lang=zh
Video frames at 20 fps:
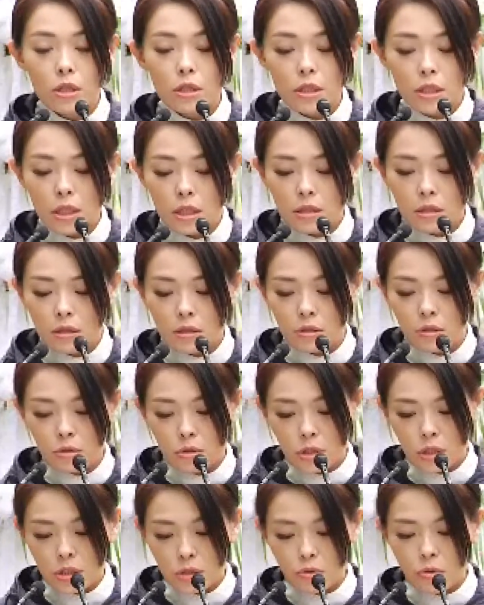而且呢，
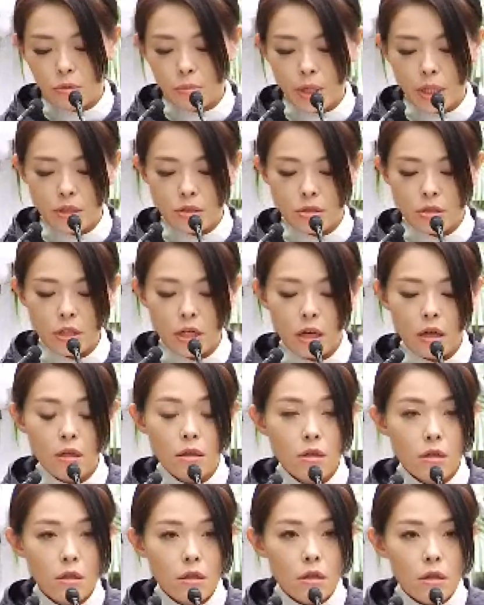其实我们也知道，
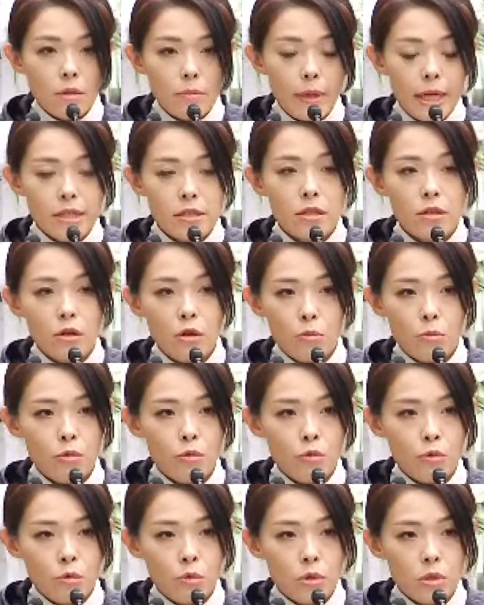白色恐
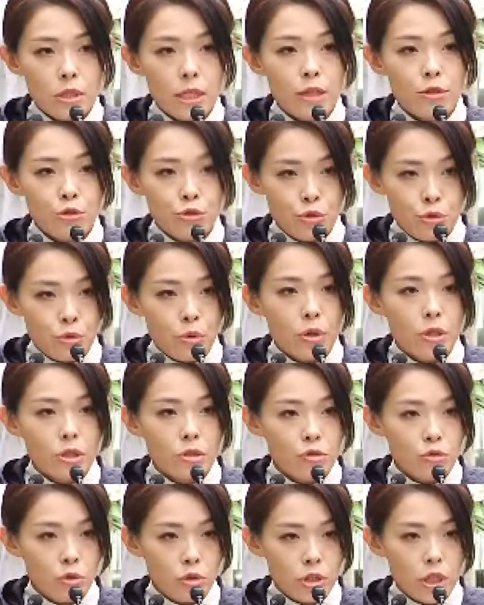怖在许多
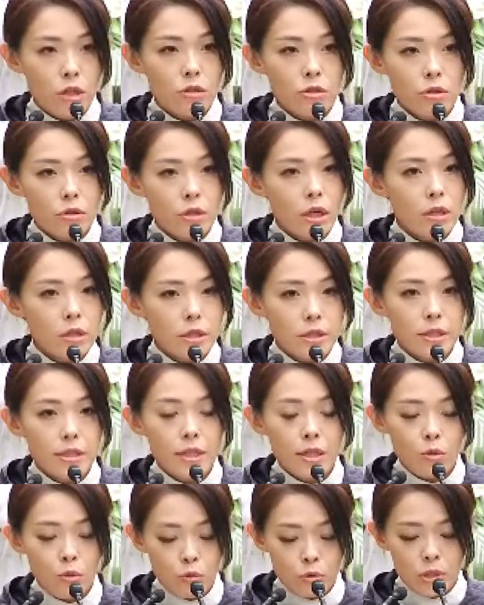人所遭受到的这
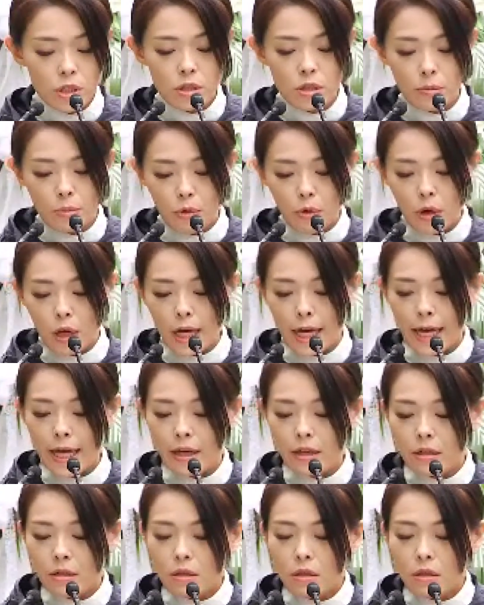些无情的迫害。